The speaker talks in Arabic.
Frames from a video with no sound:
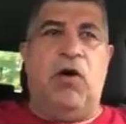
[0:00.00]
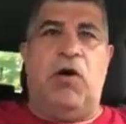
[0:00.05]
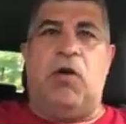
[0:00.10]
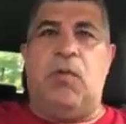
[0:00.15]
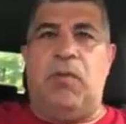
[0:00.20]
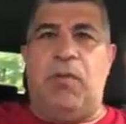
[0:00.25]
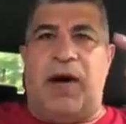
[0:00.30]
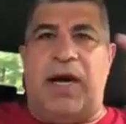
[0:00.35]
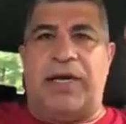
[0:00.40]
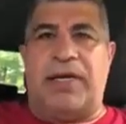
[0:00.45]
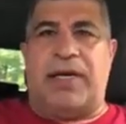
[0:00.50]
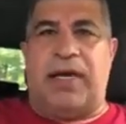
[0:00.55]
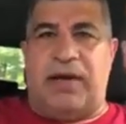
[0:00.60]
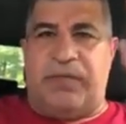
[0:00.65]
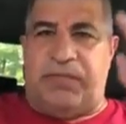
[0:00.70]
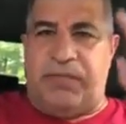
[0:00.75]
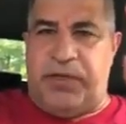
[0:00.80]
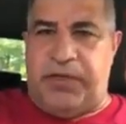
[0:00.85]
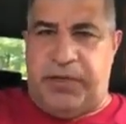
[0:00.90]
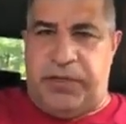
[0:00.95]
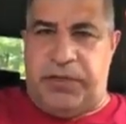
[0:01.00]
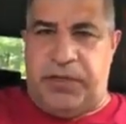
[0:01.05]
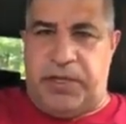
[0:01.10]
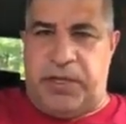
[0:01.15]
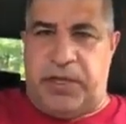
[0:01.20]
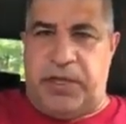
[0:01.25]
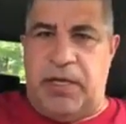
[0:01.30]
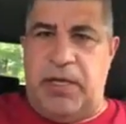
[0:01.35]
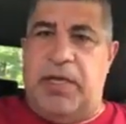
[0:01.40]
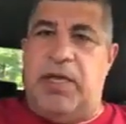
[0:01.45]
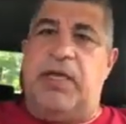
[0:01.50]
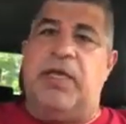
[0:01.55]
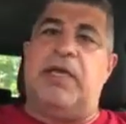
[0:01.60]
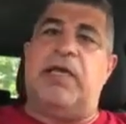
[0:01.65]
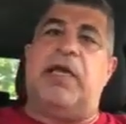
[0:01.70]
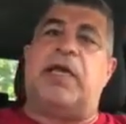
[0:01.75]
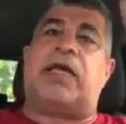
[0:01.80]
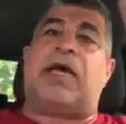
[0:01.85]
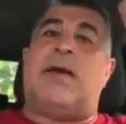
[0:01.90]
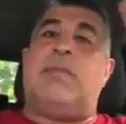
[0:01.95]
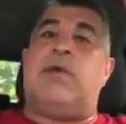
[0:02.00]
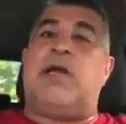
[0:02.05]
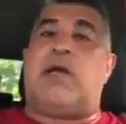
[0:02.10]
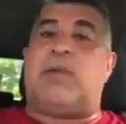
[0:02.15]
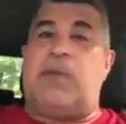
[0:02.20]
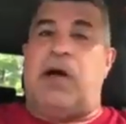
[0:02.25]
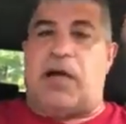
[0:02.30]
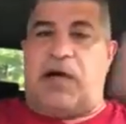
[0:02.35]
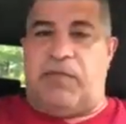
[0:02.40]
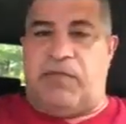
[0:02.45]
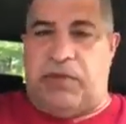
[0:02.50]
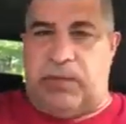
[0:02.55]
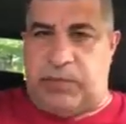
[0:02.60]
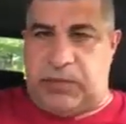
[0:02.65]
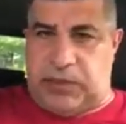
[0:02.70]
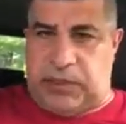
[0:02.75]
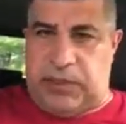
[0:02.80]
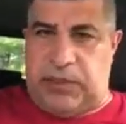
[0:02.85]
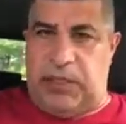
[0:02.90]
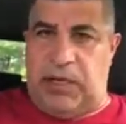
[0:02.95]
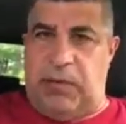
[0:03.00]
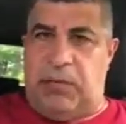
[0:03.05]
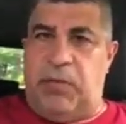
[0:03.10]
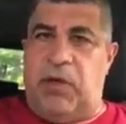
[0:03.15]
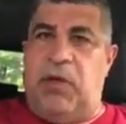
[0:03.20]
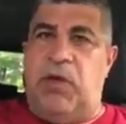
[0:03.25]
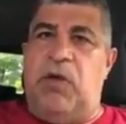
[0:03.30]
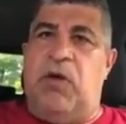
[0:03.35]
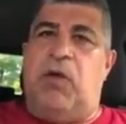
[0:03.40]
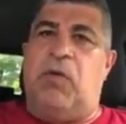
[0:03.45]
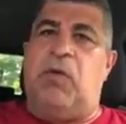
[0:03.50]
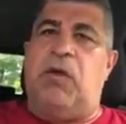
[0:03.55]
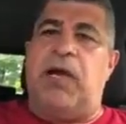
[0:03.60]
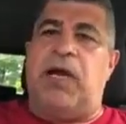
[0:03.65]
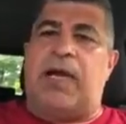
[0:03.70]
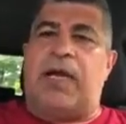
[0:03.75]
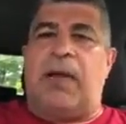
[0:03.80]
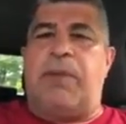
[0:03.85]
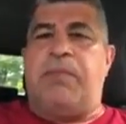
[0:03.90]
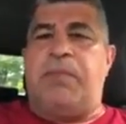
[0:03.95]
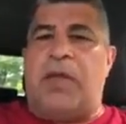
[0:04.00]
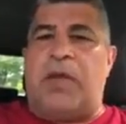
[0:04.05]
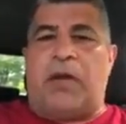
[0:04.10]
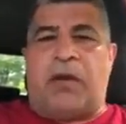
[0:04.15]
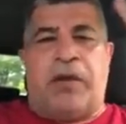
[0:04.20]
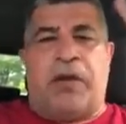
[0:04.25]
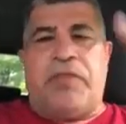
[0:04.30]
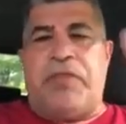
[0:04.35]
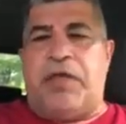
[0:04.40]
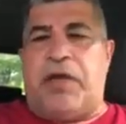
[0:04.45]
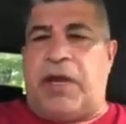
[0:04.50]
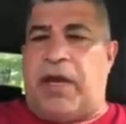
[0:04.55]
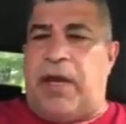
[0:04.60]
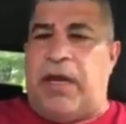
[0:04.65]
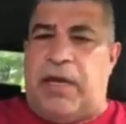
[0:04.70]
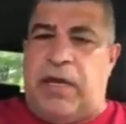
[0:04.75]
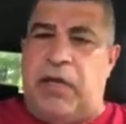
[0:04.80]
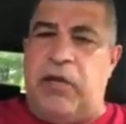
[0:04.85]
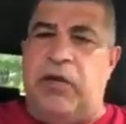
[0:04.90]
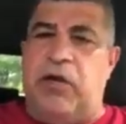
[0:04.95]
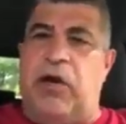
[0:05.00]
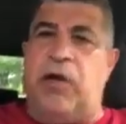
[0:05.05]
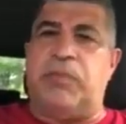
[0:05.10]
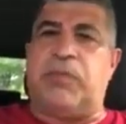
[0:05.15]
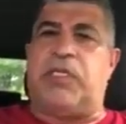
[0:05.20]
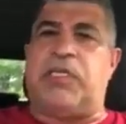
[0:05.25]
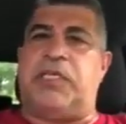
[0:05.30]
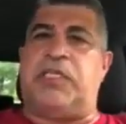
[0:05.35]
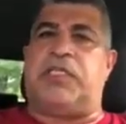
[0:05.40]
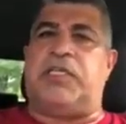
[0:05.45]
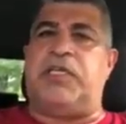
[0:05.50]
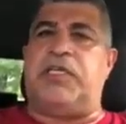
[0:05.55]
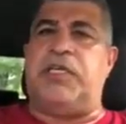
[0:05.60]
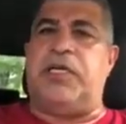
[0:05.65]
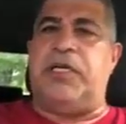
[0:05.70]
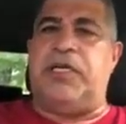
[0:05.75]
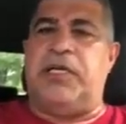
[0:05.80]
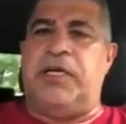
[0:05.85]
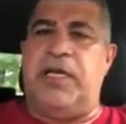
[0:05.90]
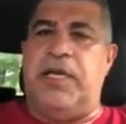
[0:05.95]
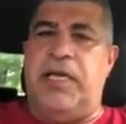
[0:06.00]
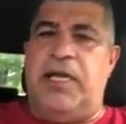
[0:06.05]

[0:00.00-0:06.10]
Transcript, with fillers: وما نخاف من عندك لأن قبلك ما خفنا من صدام ولك ابن القندرة اليوم تعتدي